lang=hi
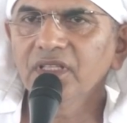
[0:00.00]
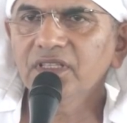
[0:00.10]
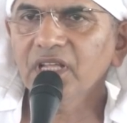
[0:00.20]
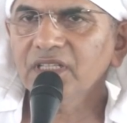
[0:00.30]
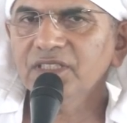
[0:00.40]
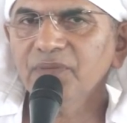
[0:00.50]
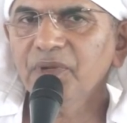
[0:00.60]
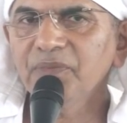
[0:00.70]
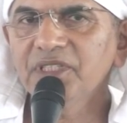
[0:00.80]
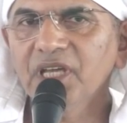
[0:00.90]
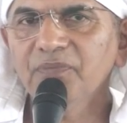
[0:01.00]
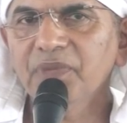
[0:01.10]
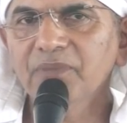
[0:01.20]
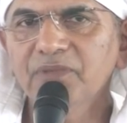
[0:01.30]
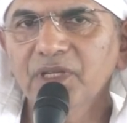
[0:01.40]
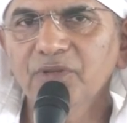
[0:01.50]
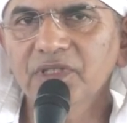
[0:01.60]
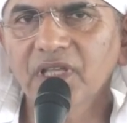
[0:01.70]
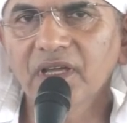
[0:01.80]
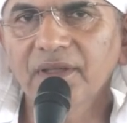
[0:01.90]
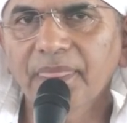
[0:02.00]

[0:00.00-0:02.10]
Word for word: तर्क से ब्रह्म ज्ञान प्राप्त नहीं होता